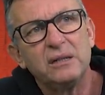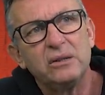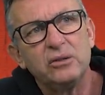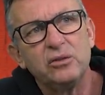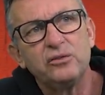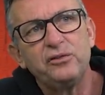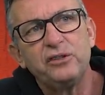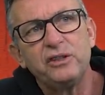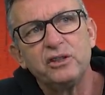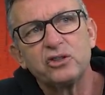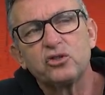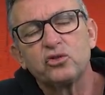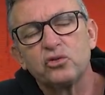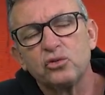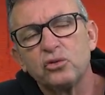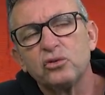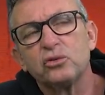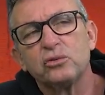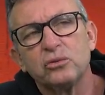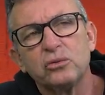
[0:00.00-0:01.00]
Eu vi
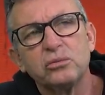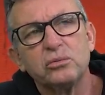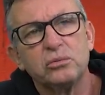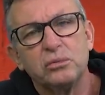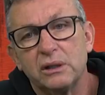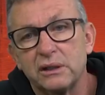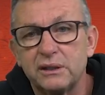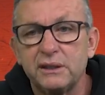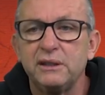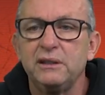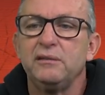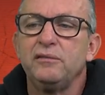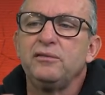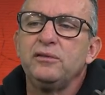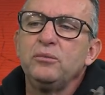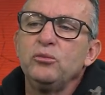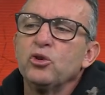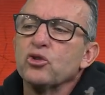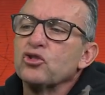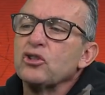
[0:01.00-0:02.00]
isso, assim,
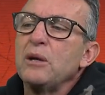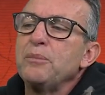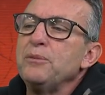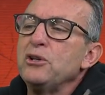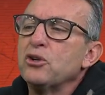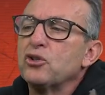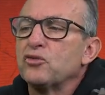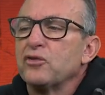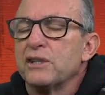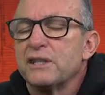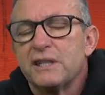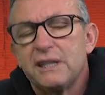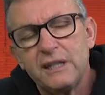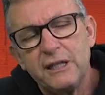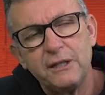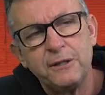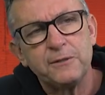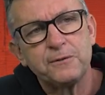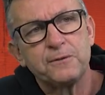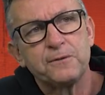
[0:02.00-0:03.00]
vi meus amigos fazendo
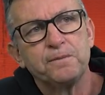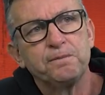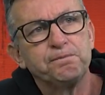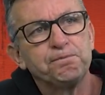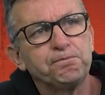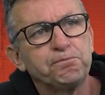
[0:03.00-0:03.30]
isso.